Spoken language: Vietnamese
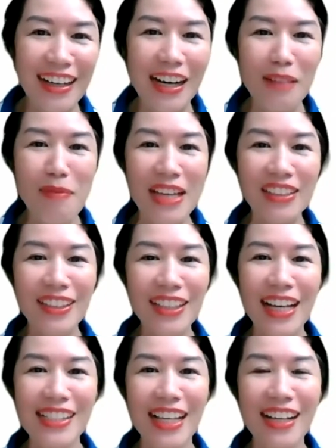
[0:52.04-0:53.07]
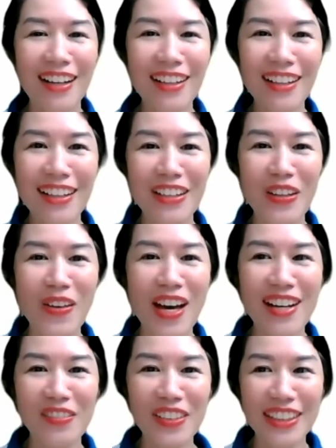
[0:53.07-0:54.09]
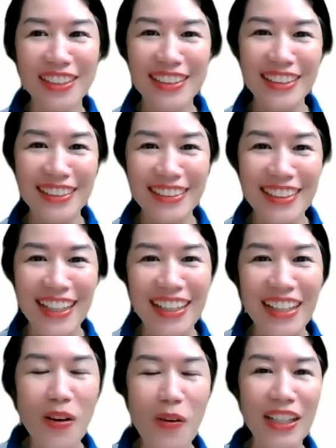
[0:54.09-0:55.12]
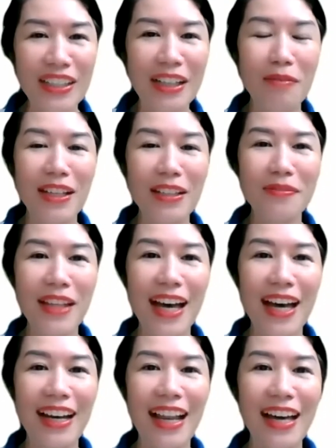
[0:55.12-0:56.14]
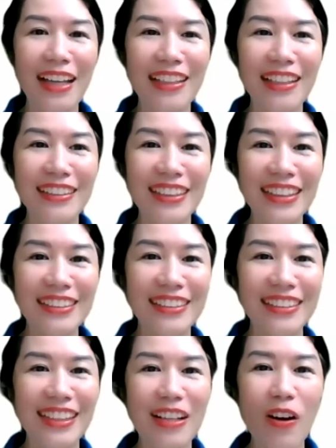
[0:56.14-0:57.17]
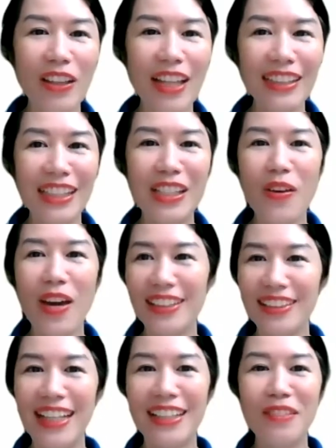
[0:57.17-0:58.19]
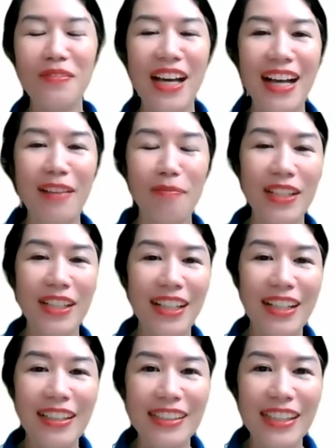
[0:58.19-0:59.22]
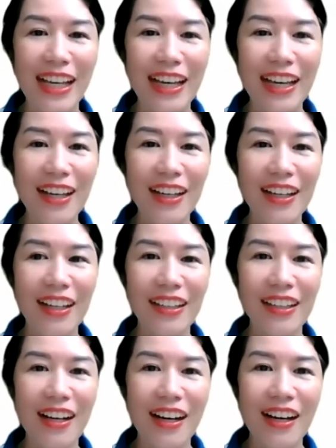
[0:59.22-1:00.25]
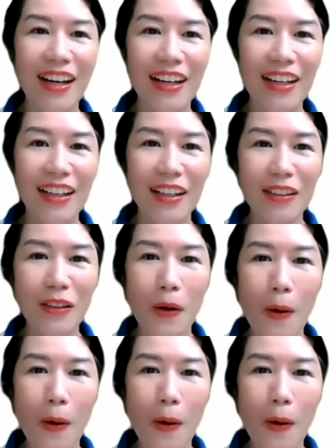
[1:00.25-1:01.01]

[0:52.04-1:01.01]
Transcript: à, bé hứa là sẽ có rất là nhiều đơn mọi người điều quan trọng là chúng ta là những cái người à, đối tác kinh doanh ha chúng ta sẽ à, à,